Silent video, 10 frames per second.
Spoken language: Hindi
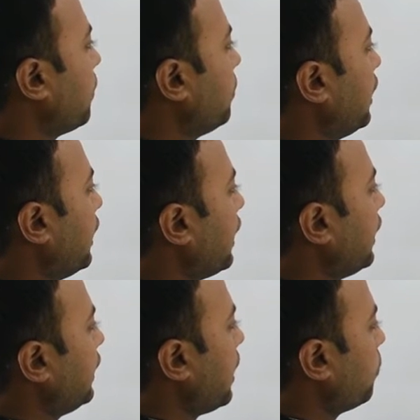क्या मिलेगा
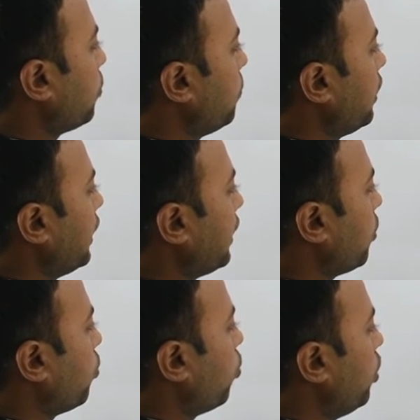ये आपको मिलेगा
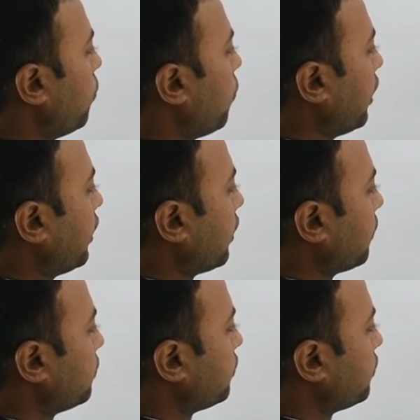कोल्ड वाटर